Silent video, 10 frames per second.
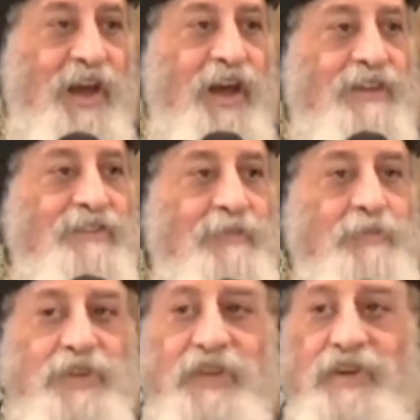اعظم
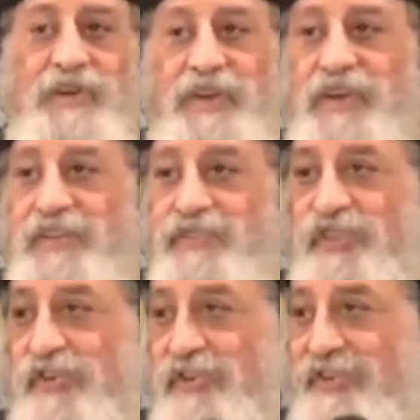بطاركه
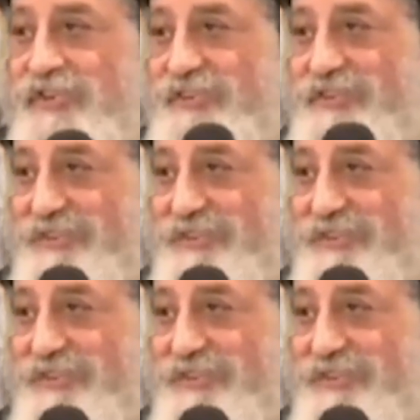الشرق